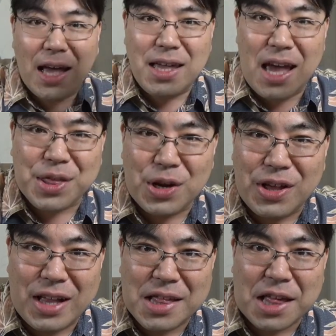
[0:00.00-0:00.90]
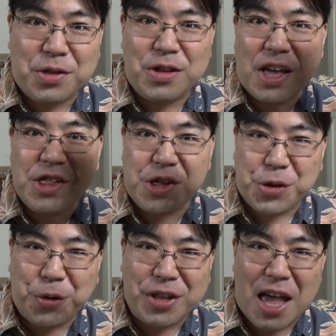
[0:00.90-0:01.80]
はい、えー、それではね、早速ね、試
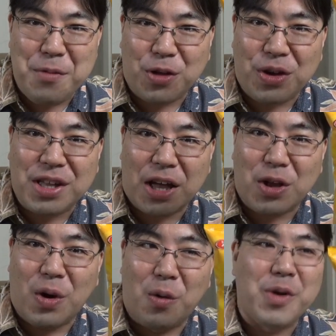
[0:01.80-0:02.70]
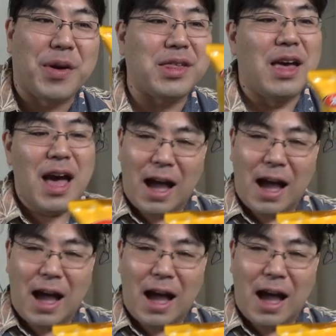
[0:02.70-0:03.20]
食タイムといきたいと思います。